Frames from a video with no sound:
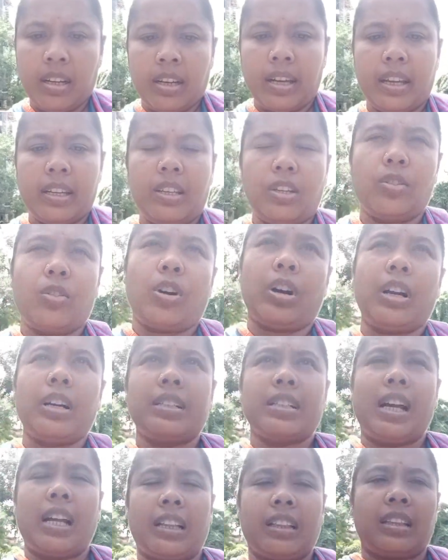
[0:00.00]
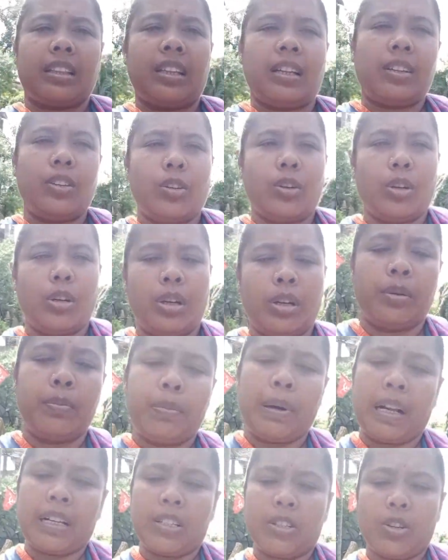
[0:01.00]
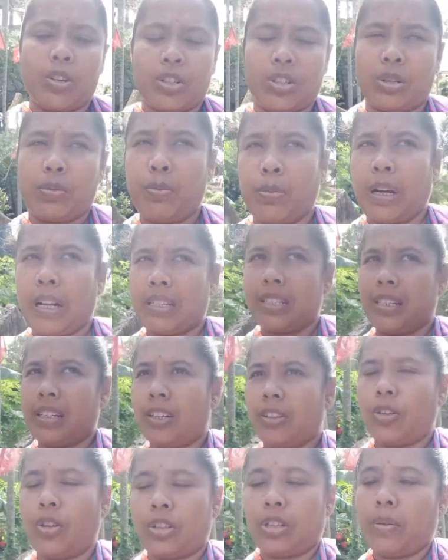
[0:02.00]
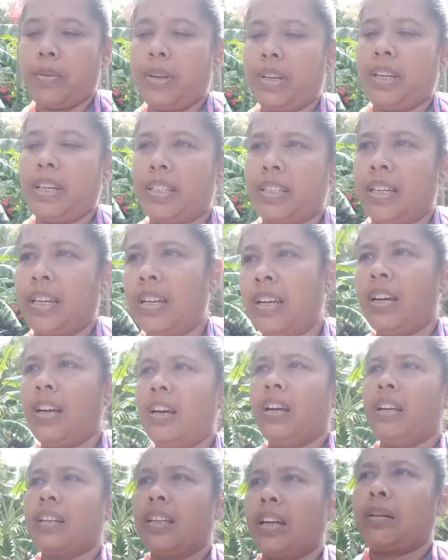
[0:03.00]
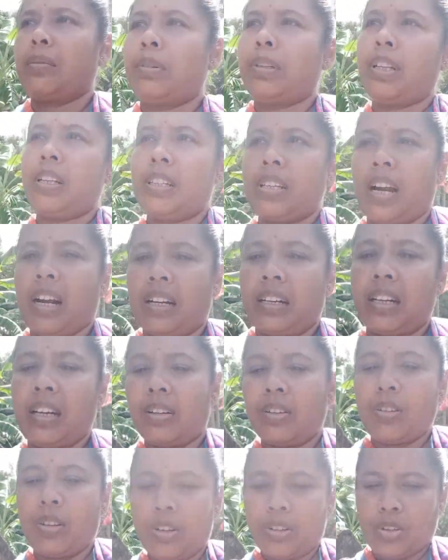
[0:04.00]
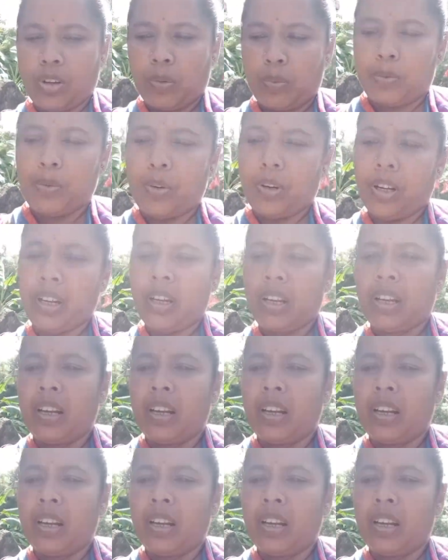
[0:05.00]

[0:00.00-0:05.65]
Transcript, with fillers: এই যে সকাল সাতটা দশ পাঁচ দশ পাঁচে না দশে বেরিয়েছে তার মধ্যে চান টান করে সব করে